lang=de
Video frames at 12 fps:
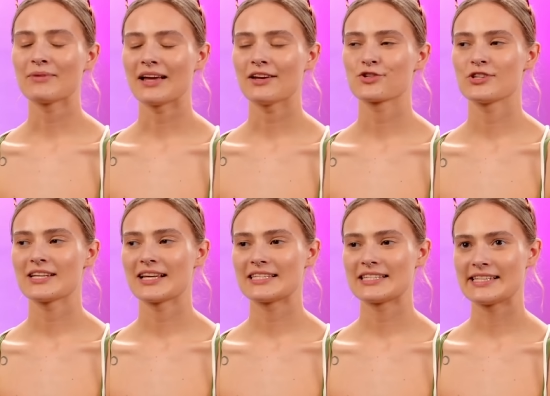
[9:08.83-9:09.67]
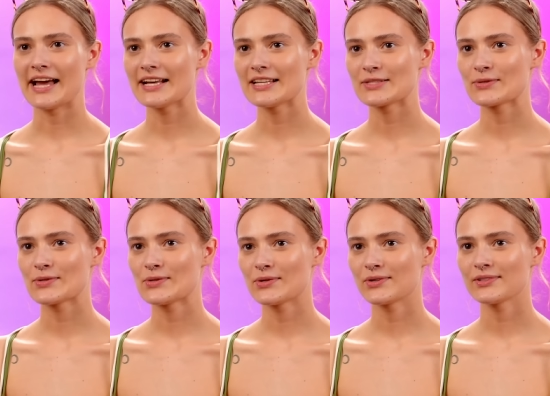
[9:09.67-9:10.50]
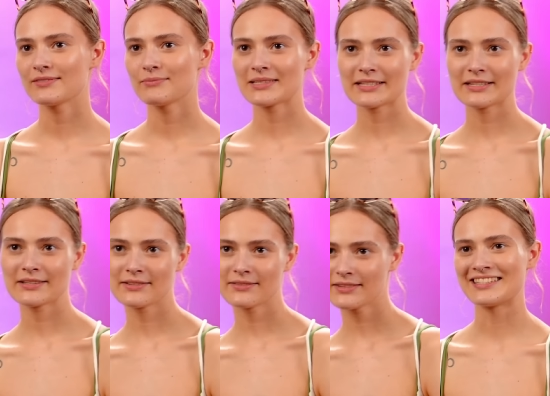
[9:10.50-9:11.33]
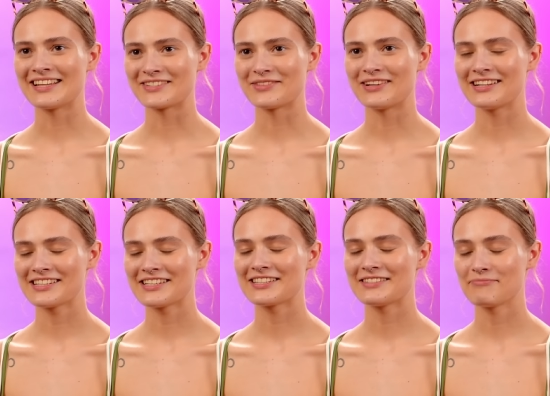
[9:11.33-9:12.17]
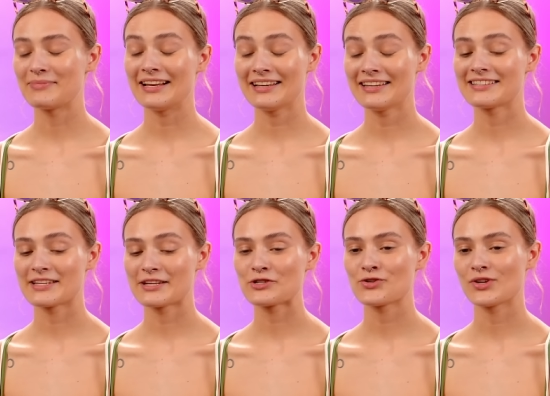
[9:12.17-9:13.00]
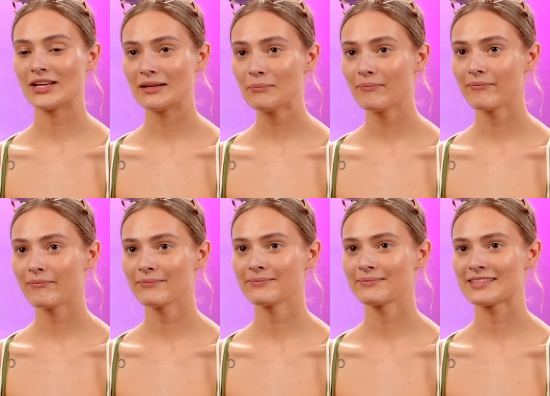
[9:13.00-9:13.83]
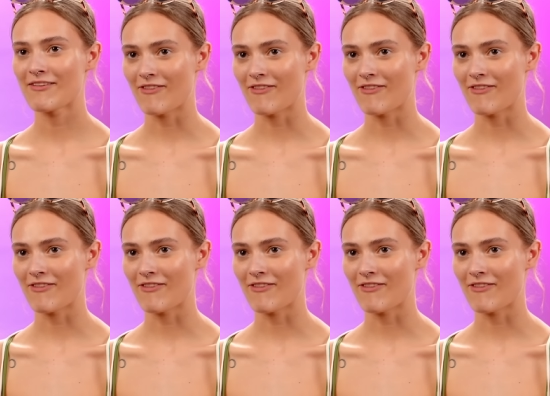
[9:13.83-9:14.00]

wir hatten schon die ganze Zeit so ein bisschen, ne? Also Melanie hat, Melanie hat sehr schöne Lippen, sehr